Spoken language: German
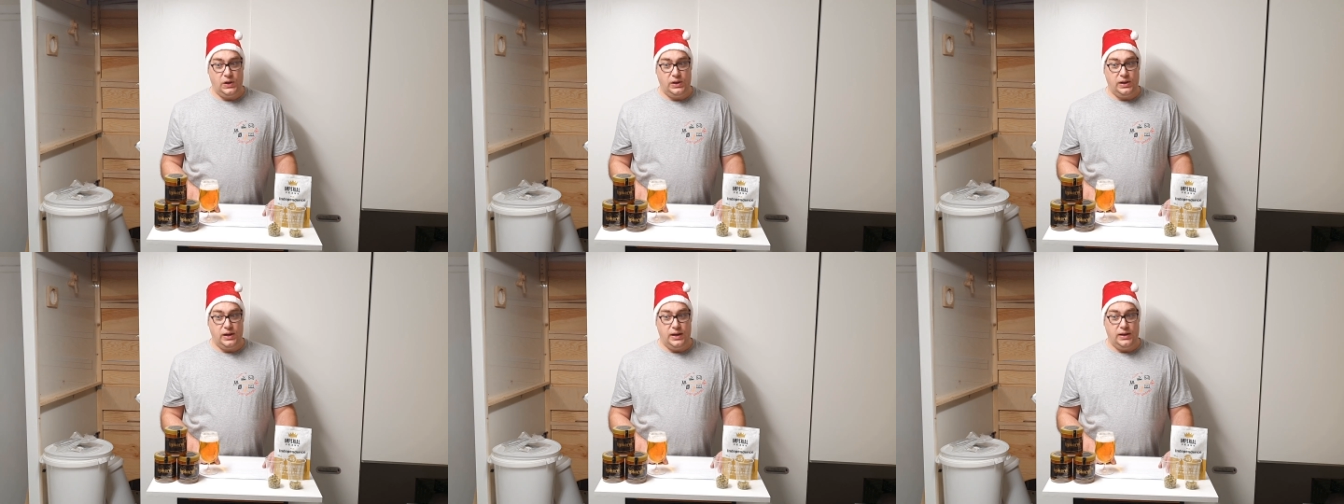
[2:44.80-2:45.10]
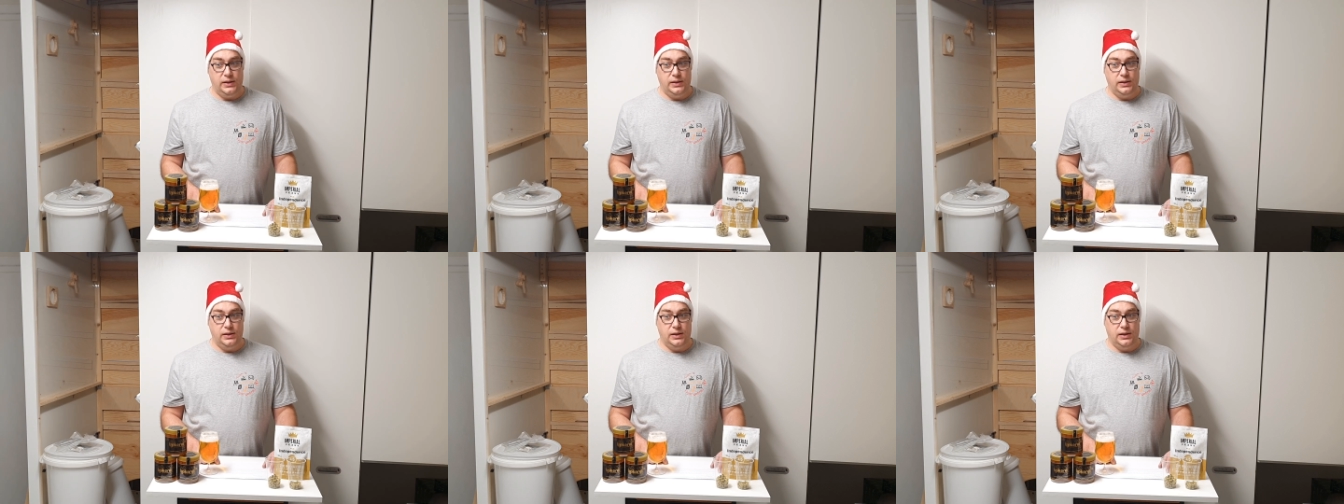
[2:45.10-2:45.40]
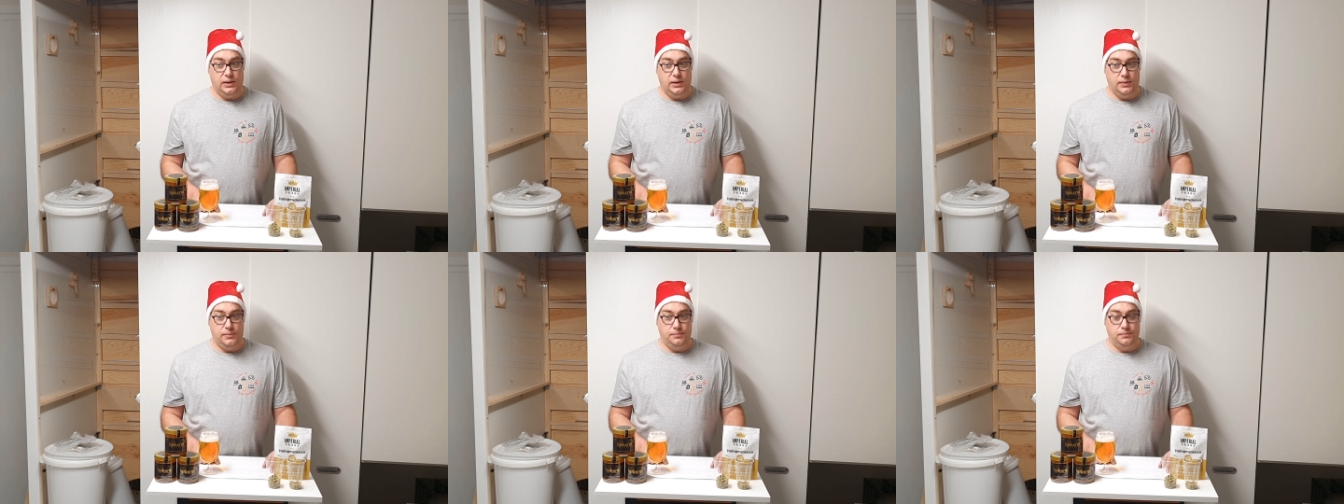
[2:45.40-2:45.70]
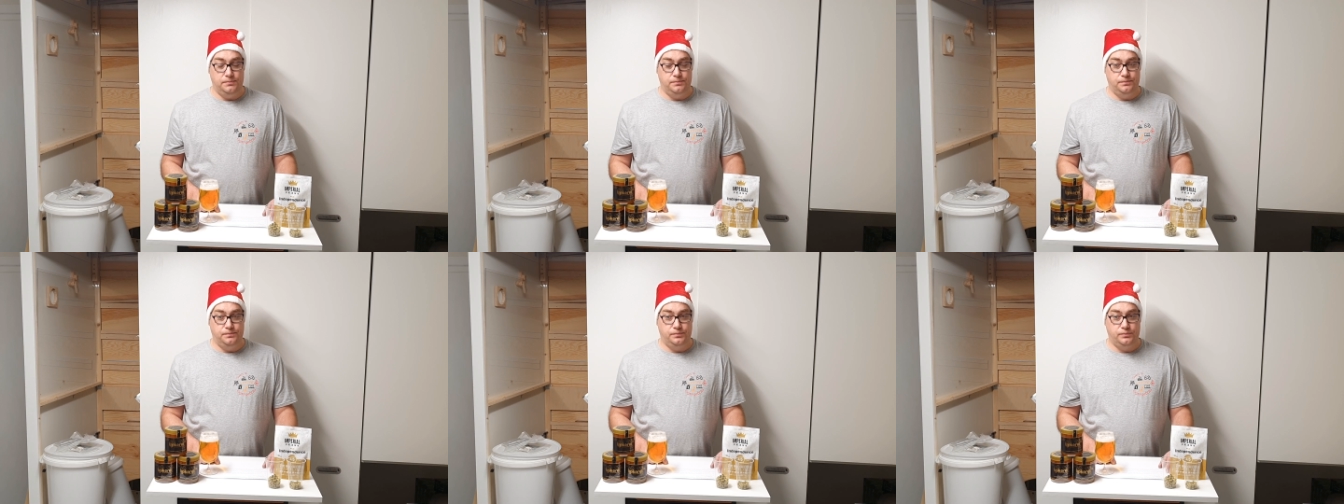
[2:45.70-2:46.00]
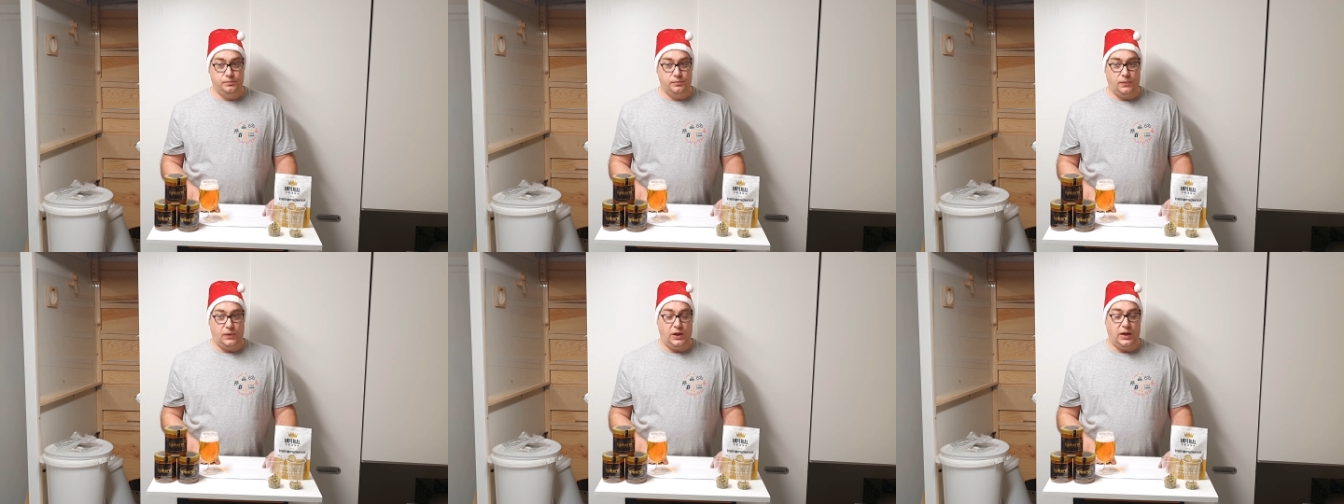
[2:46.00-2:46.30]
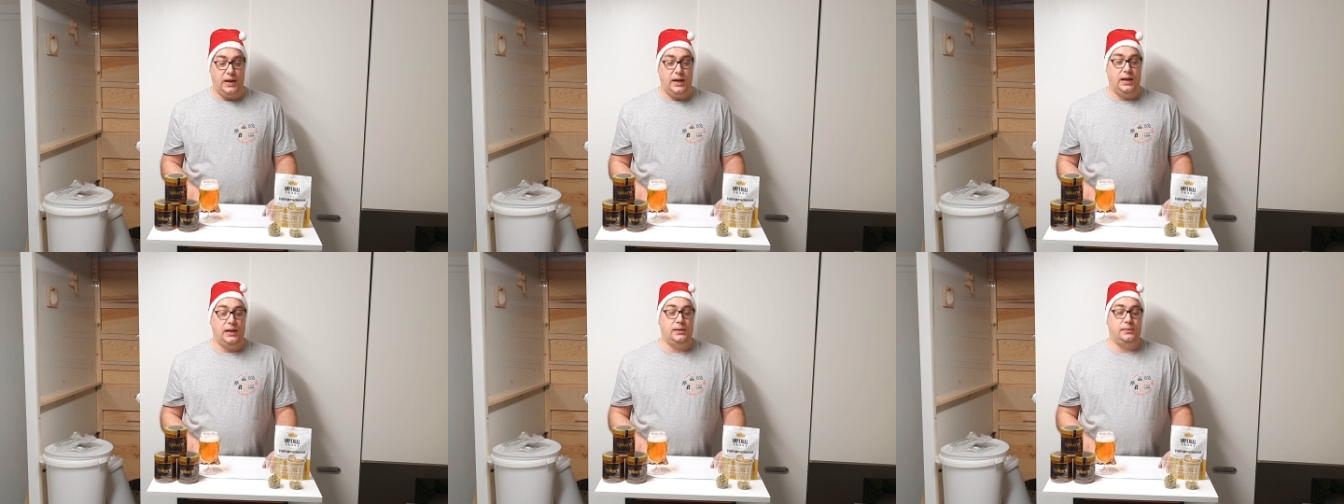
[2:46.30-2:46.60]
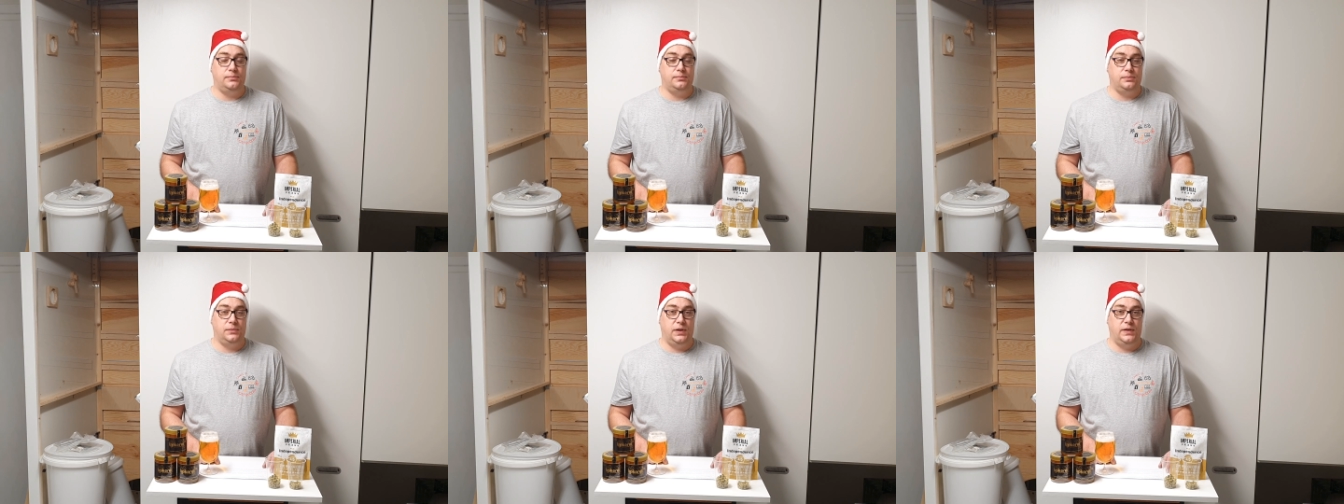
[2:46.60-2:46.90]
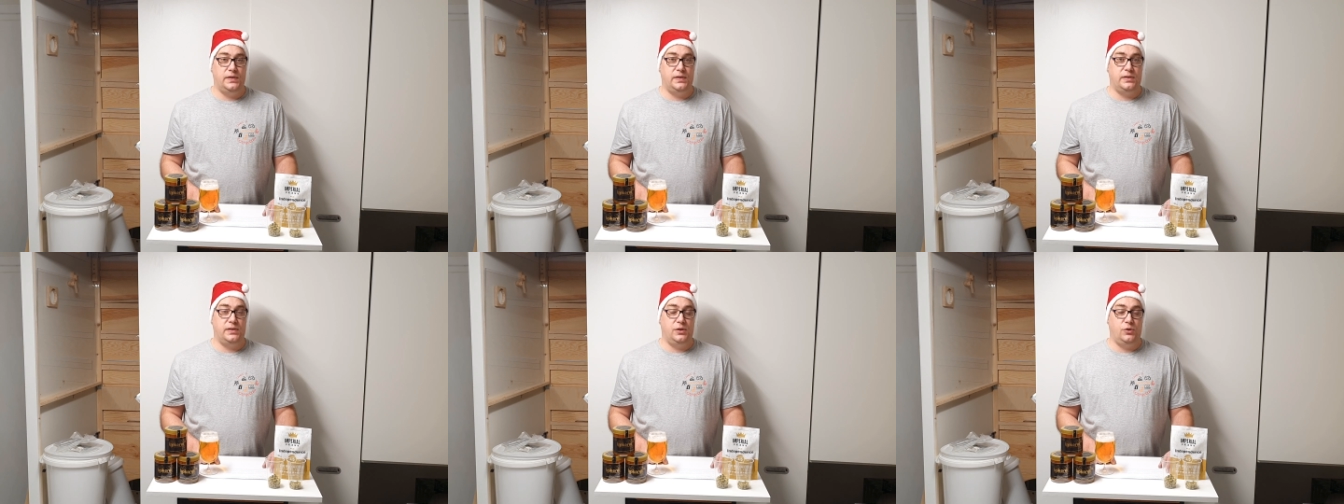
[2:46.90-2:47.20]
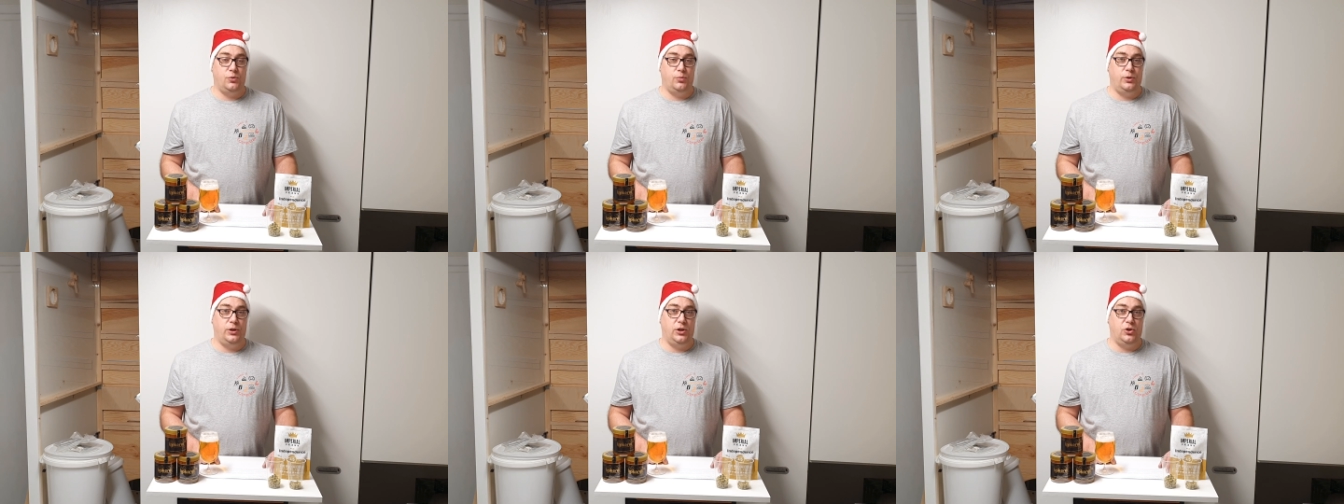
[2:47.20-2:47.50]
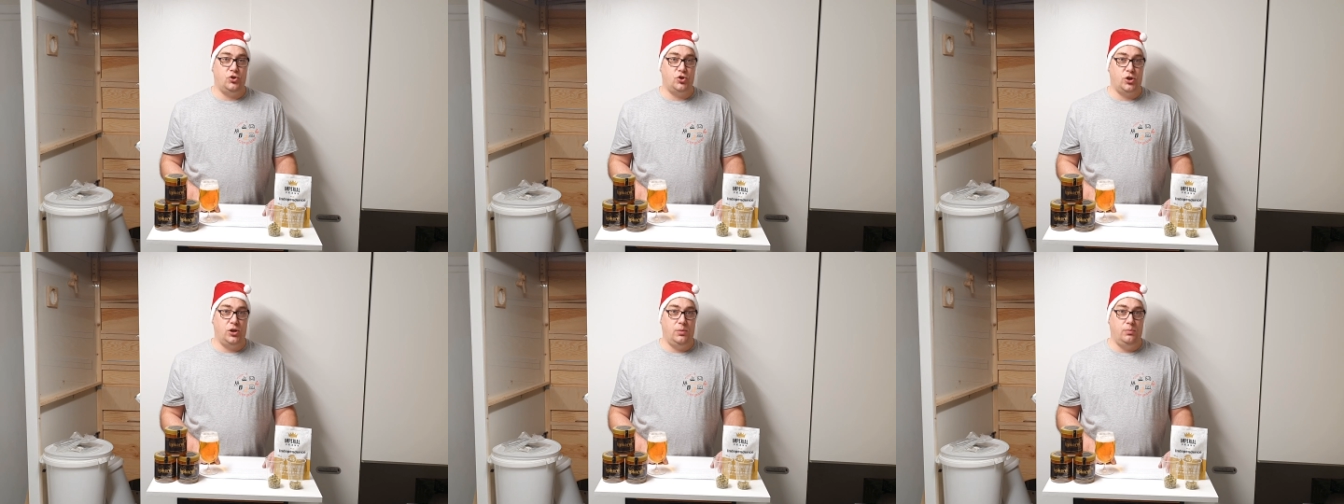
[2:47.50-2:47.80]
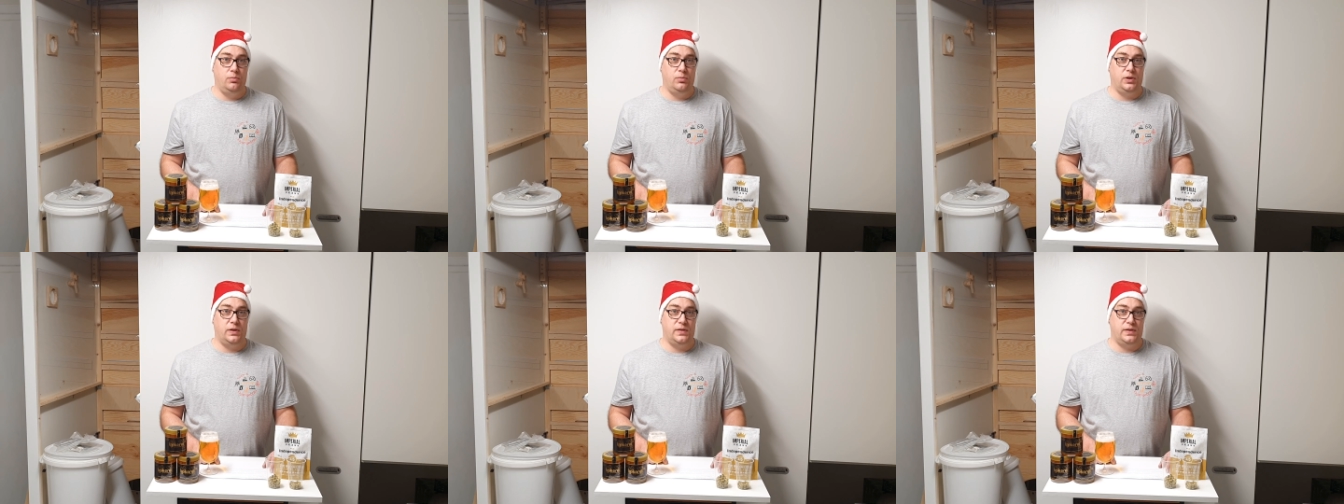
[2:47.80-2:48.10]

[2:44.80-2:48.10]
dann ähm, ja, ist es nicht unbedingt schlimm.